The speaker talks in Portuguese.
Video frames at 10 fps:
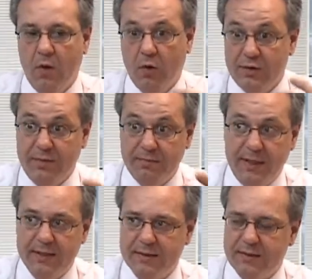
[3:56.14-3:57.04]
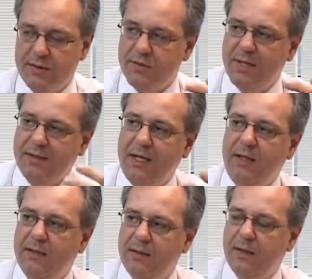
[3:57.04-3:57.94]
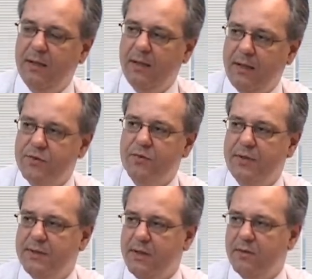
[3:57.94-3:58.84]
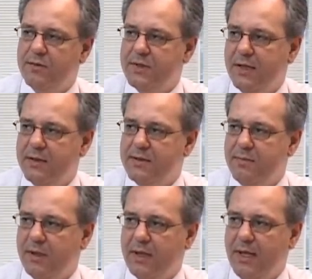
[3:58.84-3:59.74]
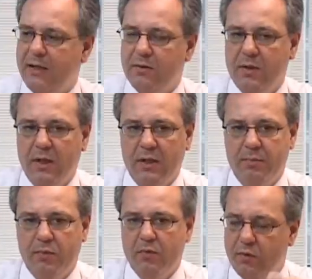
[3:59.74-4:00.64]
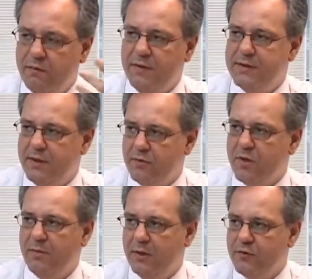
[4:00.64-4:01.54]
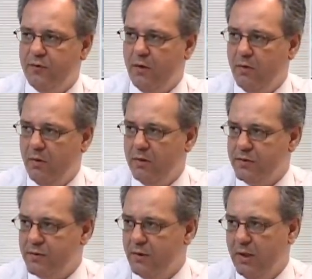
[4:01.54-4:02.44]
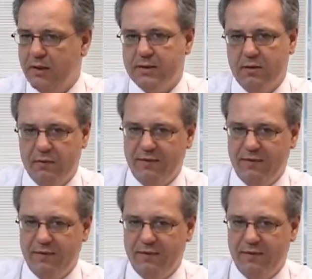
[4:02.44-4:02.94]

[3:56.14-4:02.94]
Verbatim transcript: ou de empresas que já têm uh, ações negociadas em mercado e procuram fazer os chamados follow-ons, que são